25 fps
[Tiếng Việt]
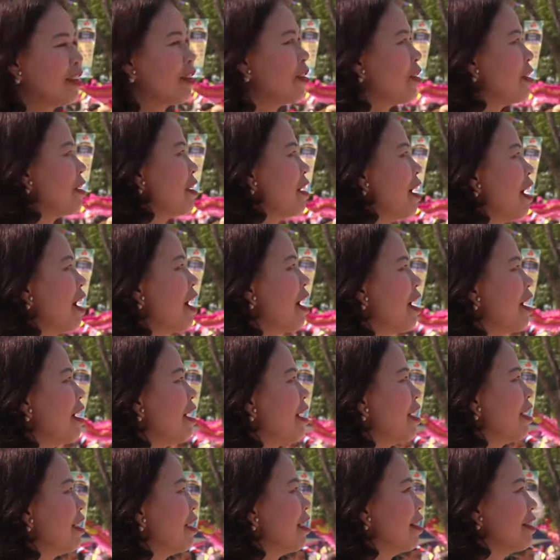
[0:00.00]
Tôi
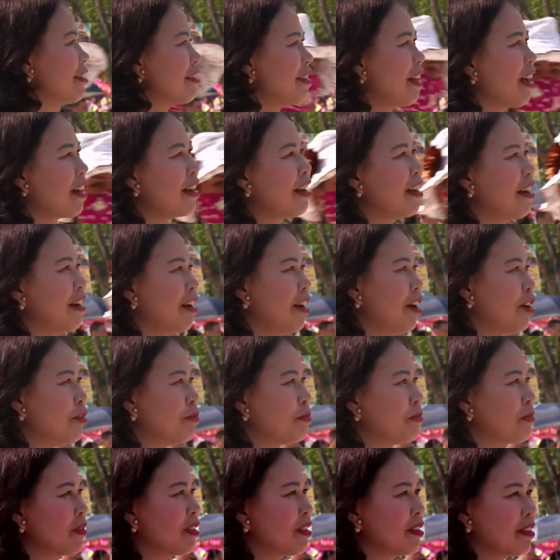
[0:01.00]
à, ra đền
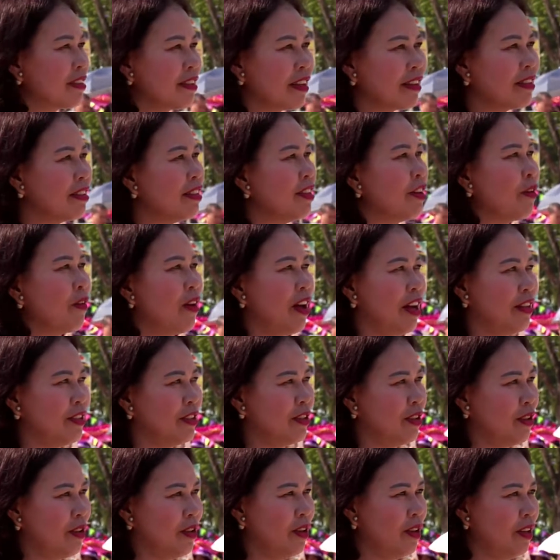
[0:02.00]
ông rất nhiều lần
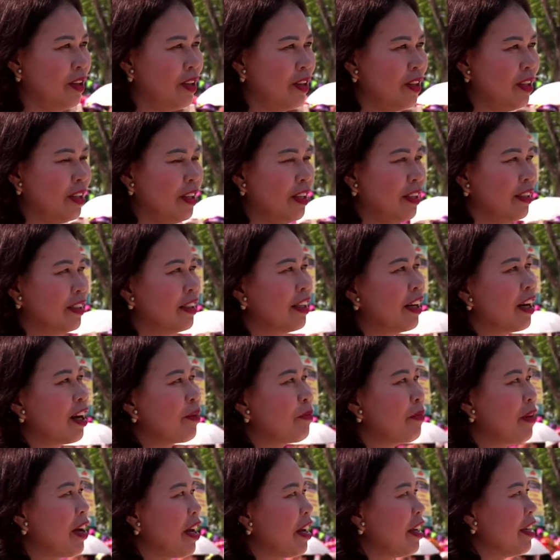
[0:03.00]
rồi, nhưng
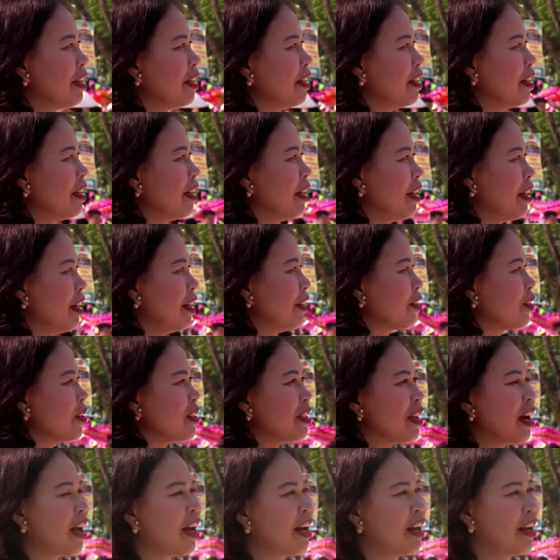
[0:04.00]
năm nay à, tôi
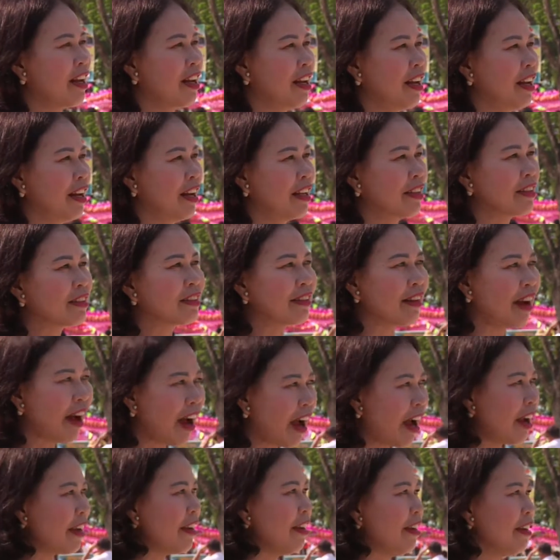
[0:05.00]
ra lần này lần thứ
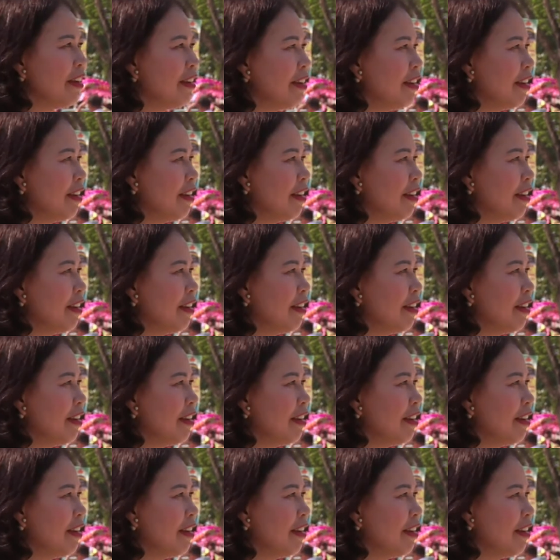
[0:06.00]
hai.